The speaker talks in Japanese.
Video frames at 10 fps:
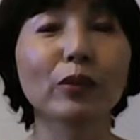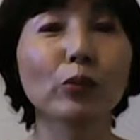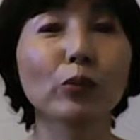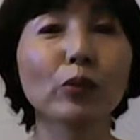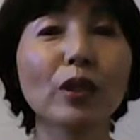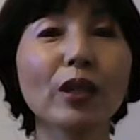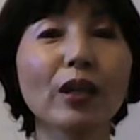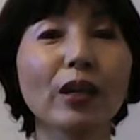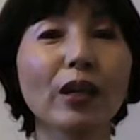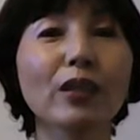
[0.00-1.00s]
いうこと
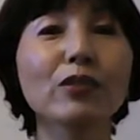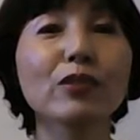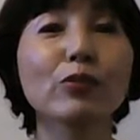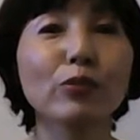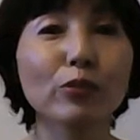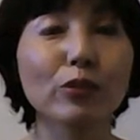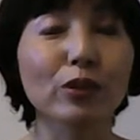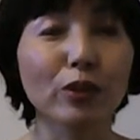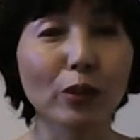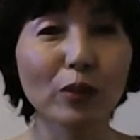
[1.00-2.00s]
で安心するんで
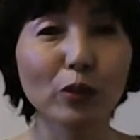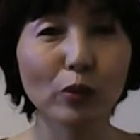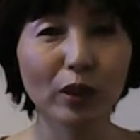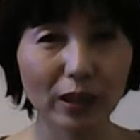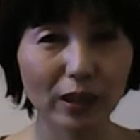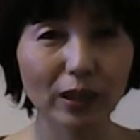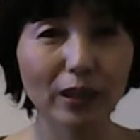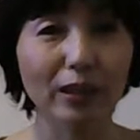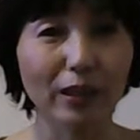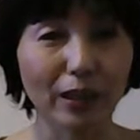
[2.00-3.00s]
すけど、まあ、それができ
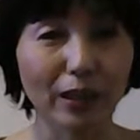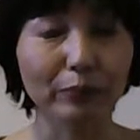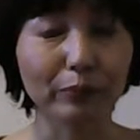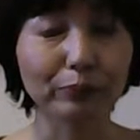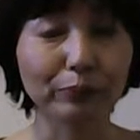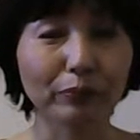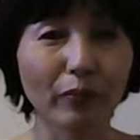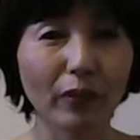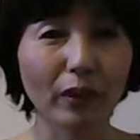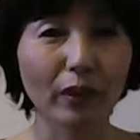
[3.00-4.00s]
ないから
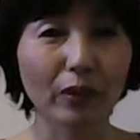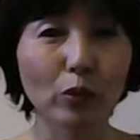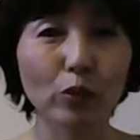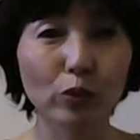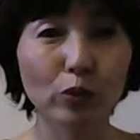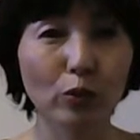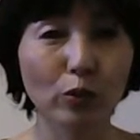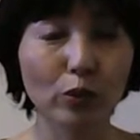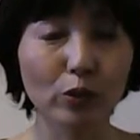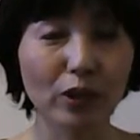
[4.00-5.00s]
想
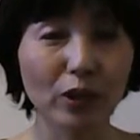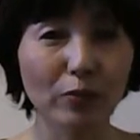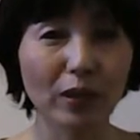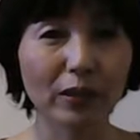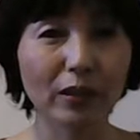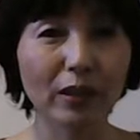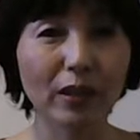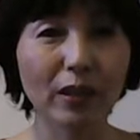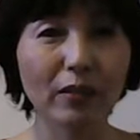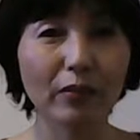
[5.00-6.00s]
像してしまっ
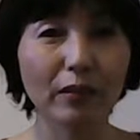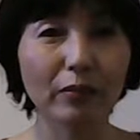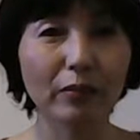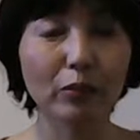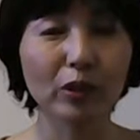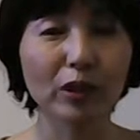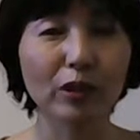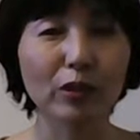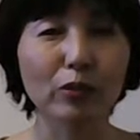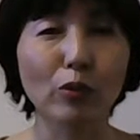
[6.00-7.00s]
てもしかし
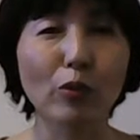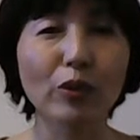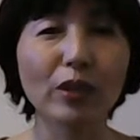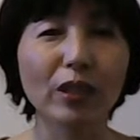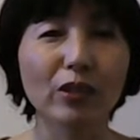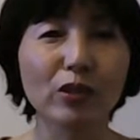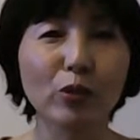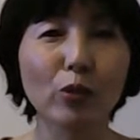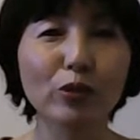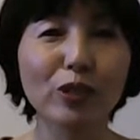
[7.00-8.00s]
たらすごい地
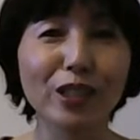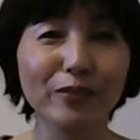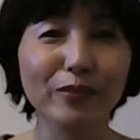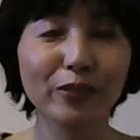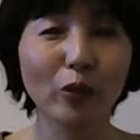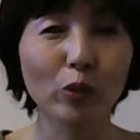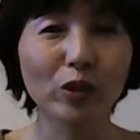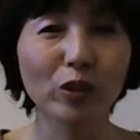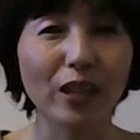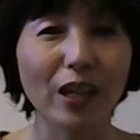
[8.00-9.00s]
獄に落
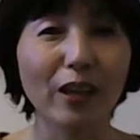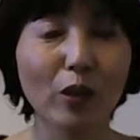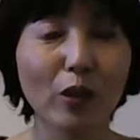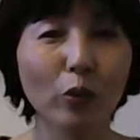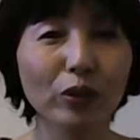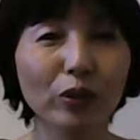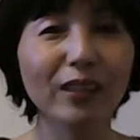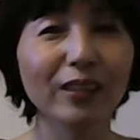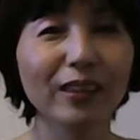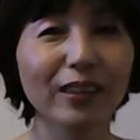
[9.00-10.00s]
ちてこん
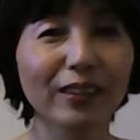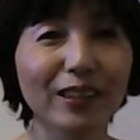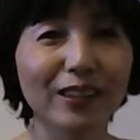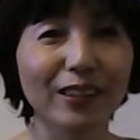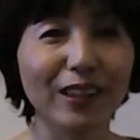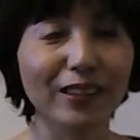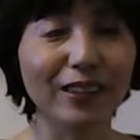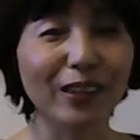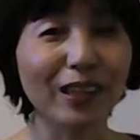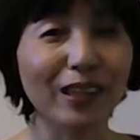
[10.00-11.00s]
ななんじゃないかっ
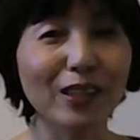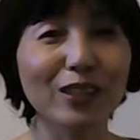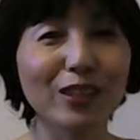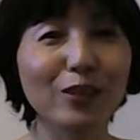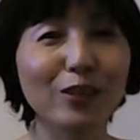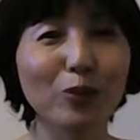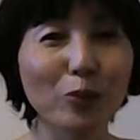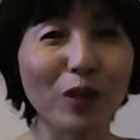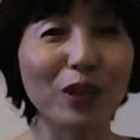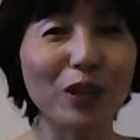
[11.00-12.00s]
て話聞くこと
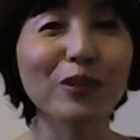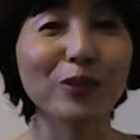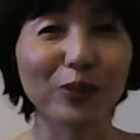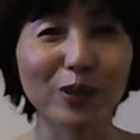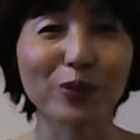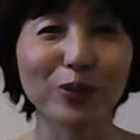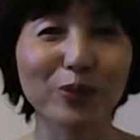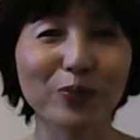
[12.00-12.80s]
もありますよねそういう。